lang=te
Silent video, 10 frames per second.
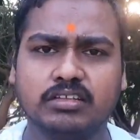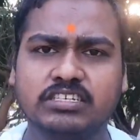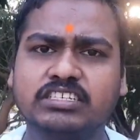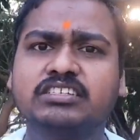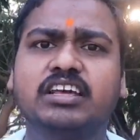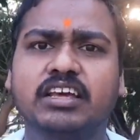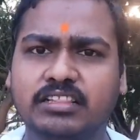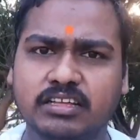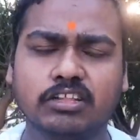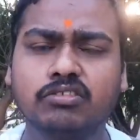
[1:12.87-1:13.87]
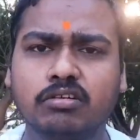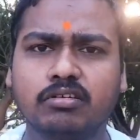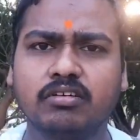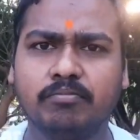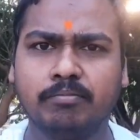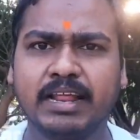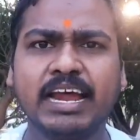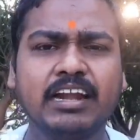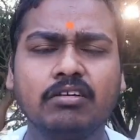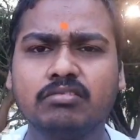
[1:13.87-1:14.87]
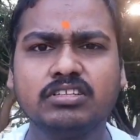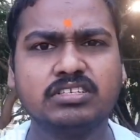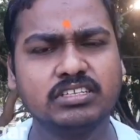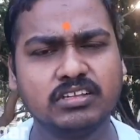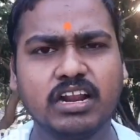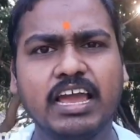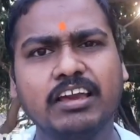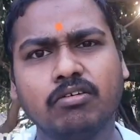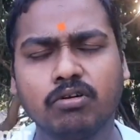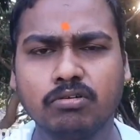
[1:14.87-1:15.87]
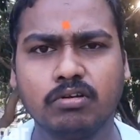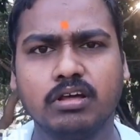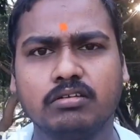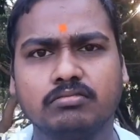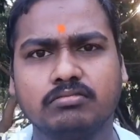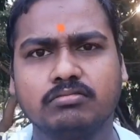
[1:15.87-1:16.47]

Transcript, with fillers: చర్చ జరిగింది అందులో బ్రాండ్ల గురించి ఇద్దరు నాయకులు కొట్టుకున్నారు